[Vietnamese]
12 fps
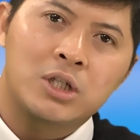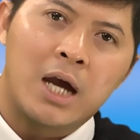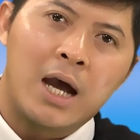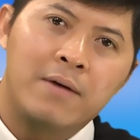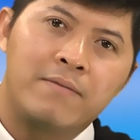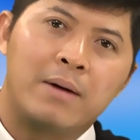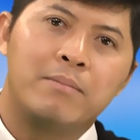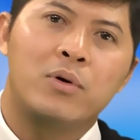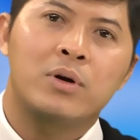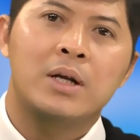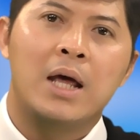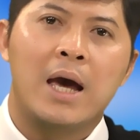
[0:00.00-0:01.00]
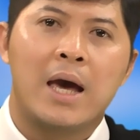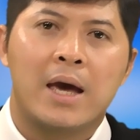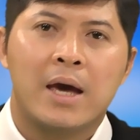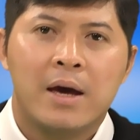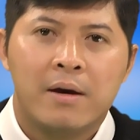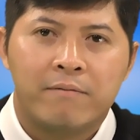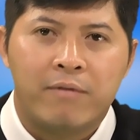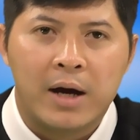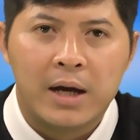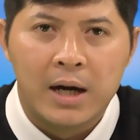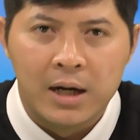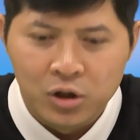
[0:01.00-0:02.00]
Cha và môn đệ
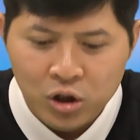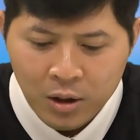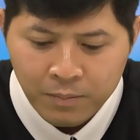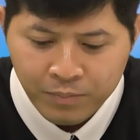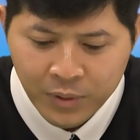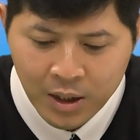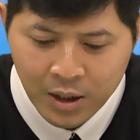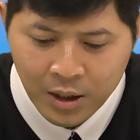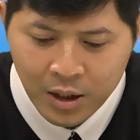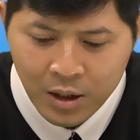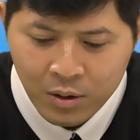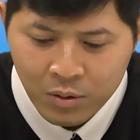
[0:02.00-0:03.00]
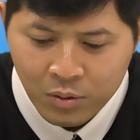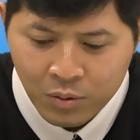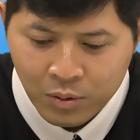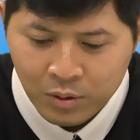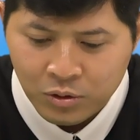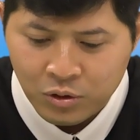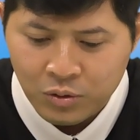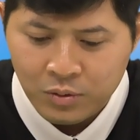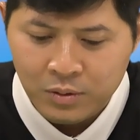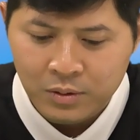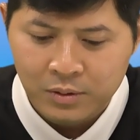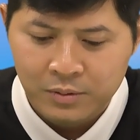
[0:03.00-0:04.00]
phải ở trong tình yêu của Chúa.